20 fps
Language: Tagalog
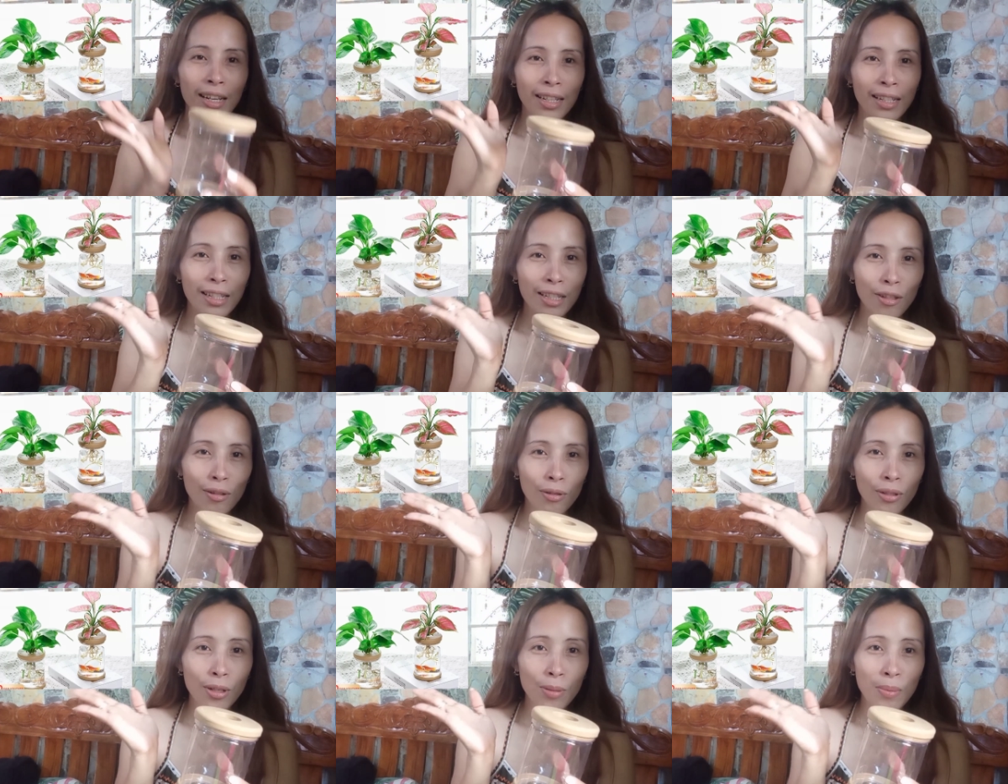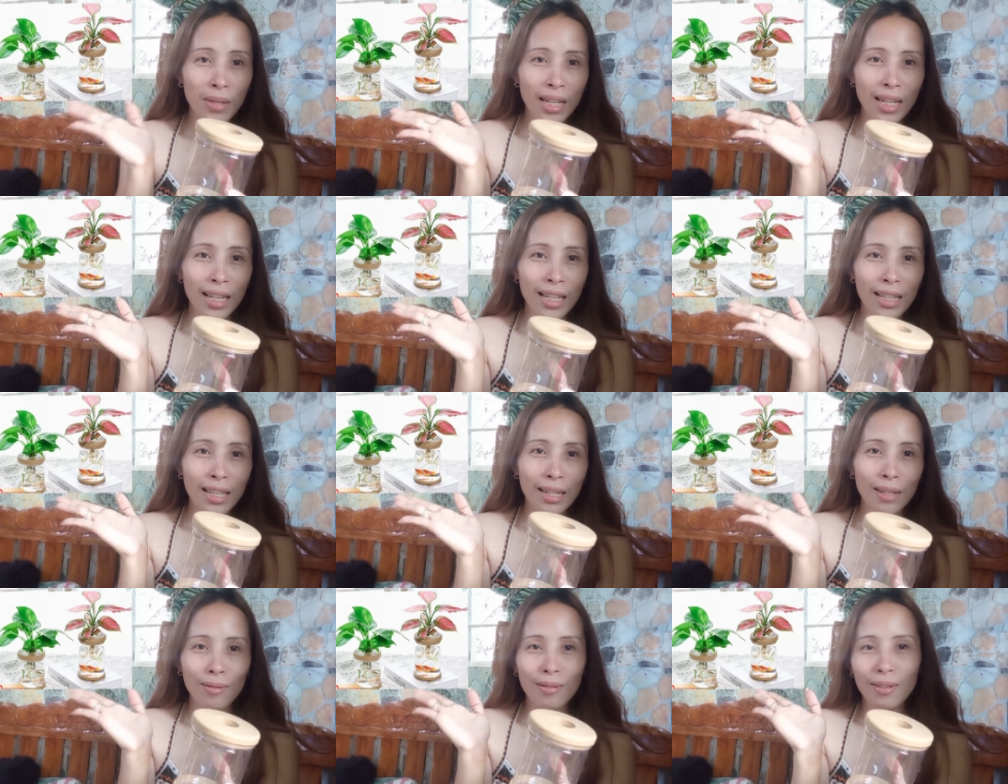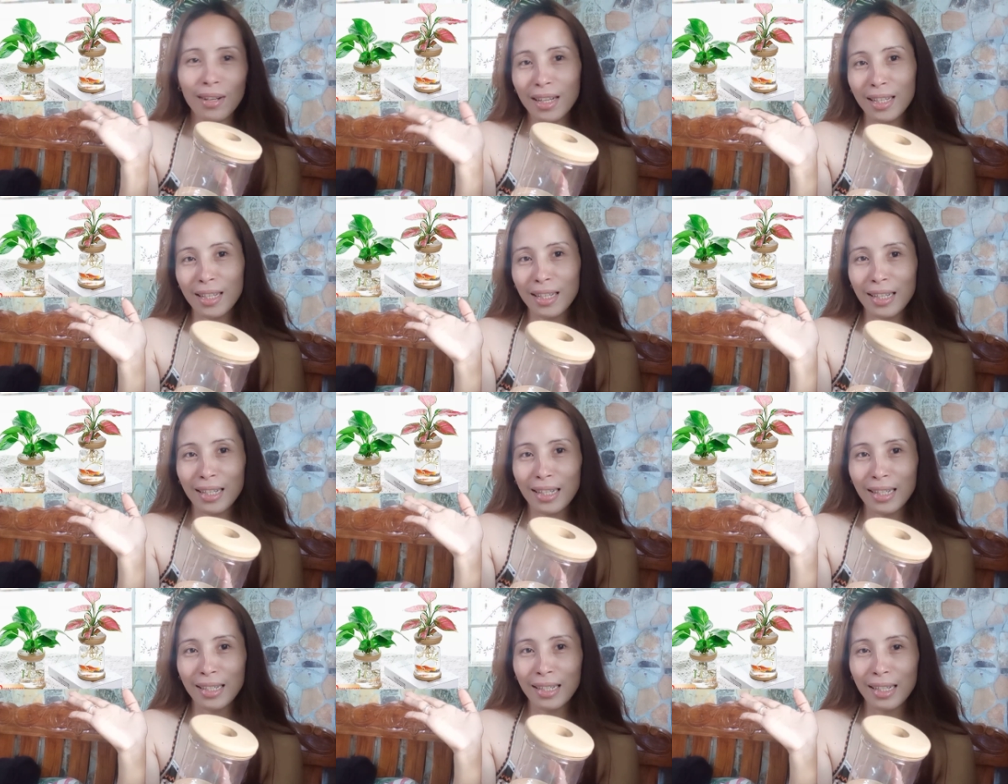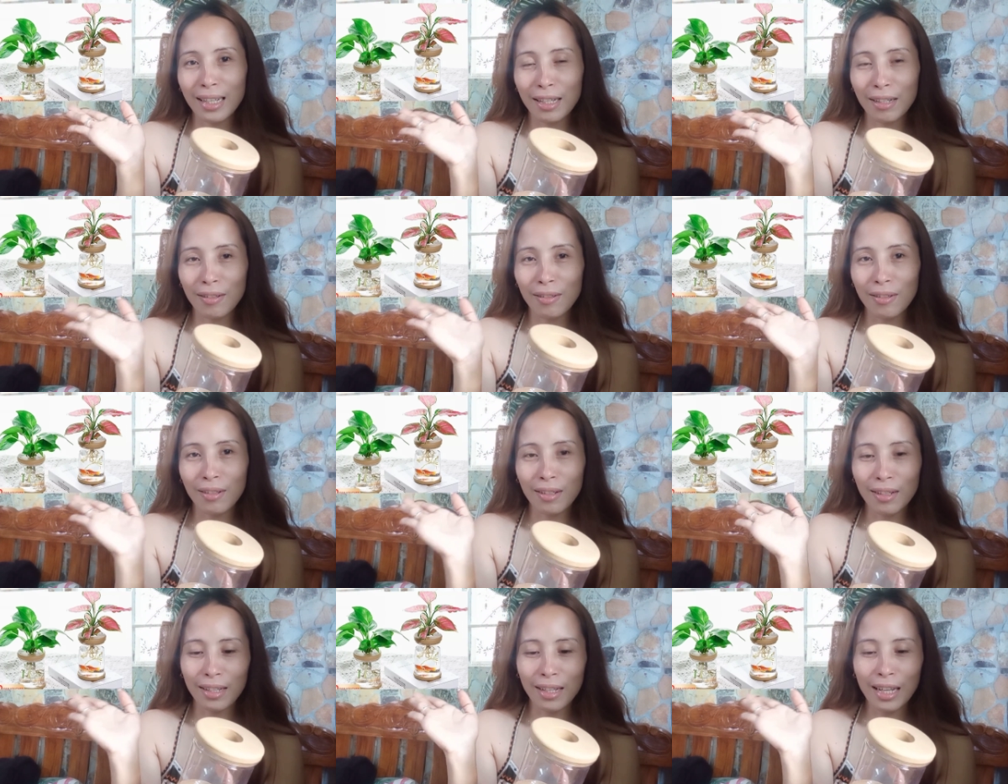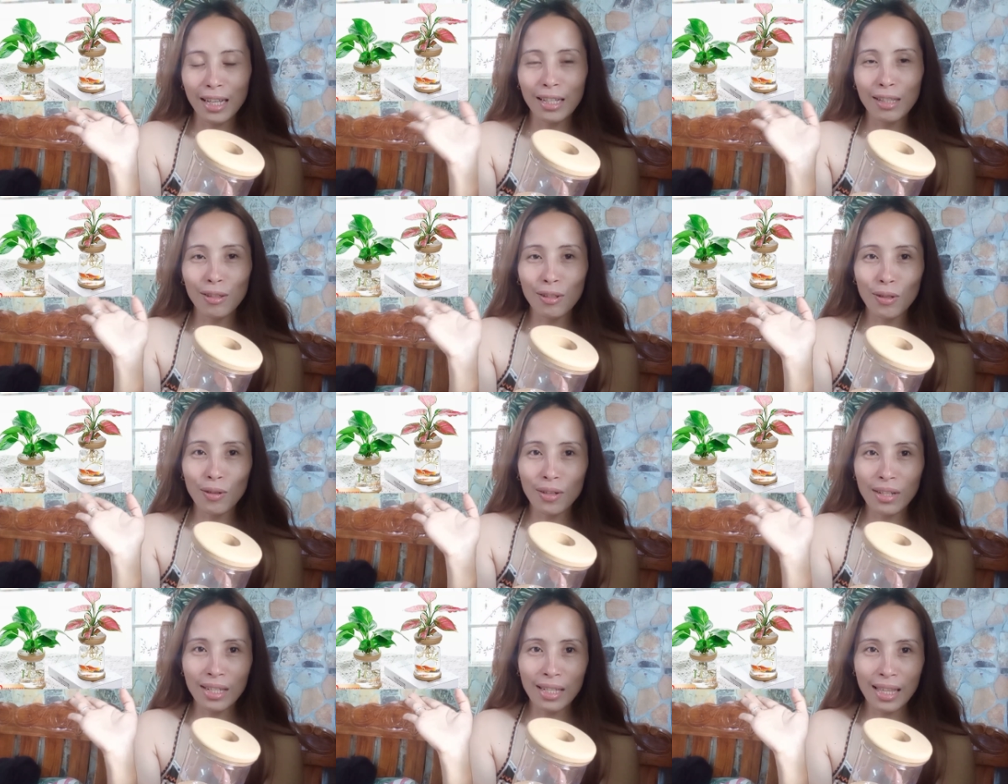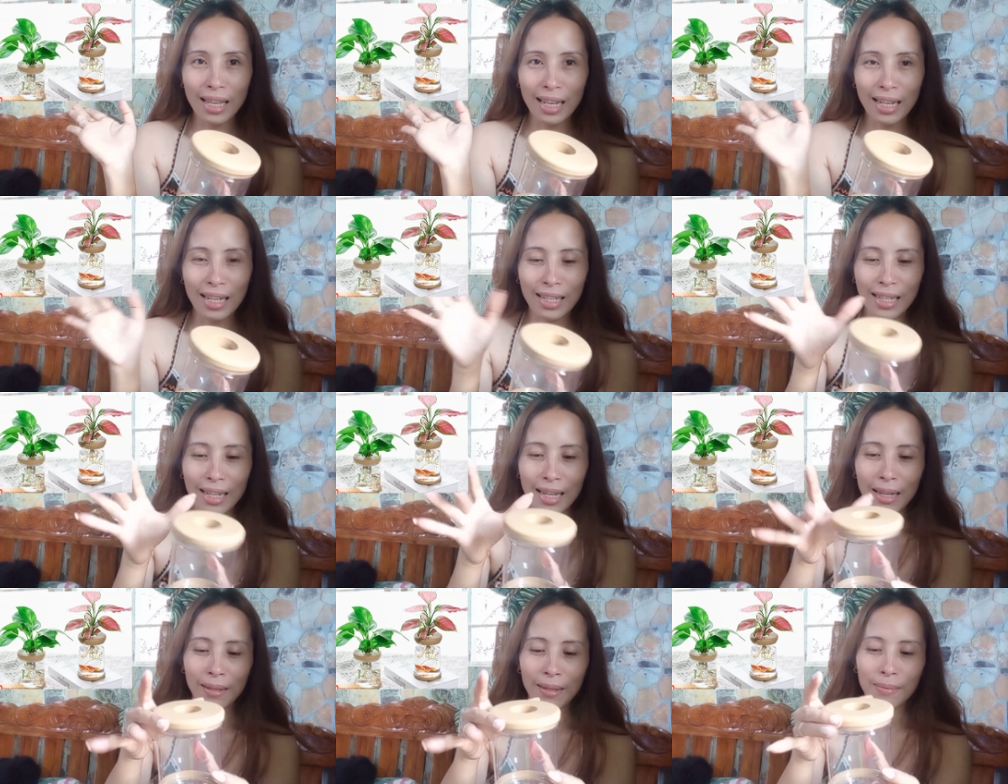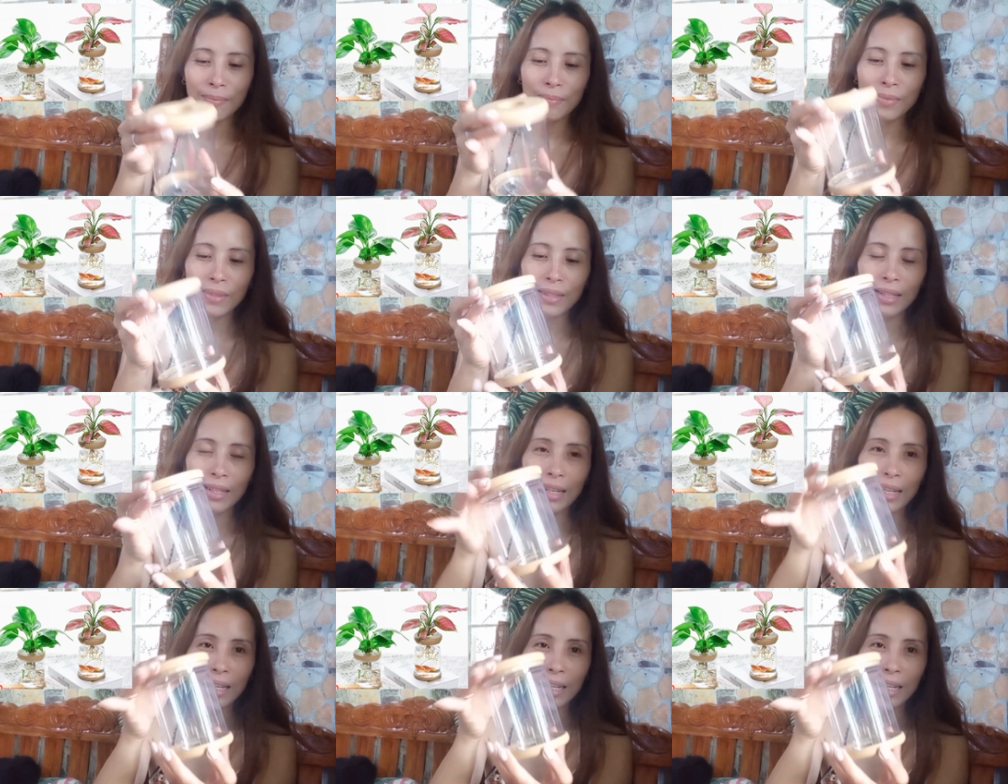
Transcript: Dito niyo makikita yung kanyang ano, ganito yung style niya. Ito,